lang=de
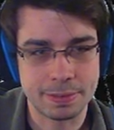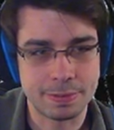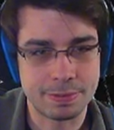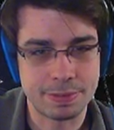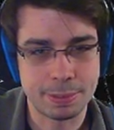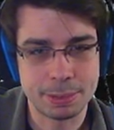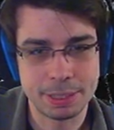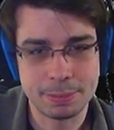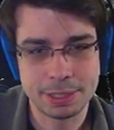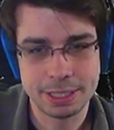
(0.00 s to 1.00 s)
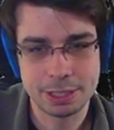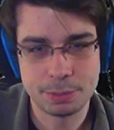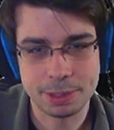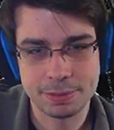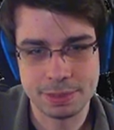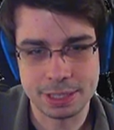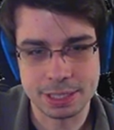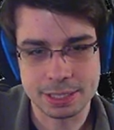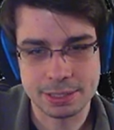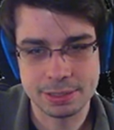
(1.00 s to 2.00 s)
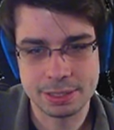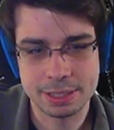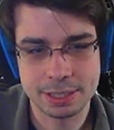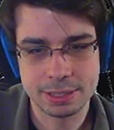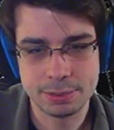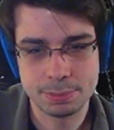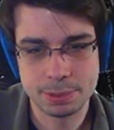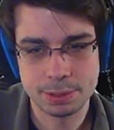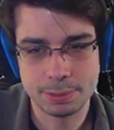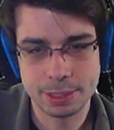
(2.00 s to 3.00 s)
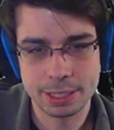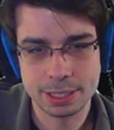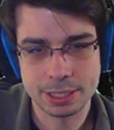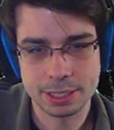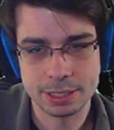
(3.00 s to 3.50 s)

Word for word: Wer belebt denn hier die Spacken wieder? Hast du hier den Typen nicht umgeklatscht?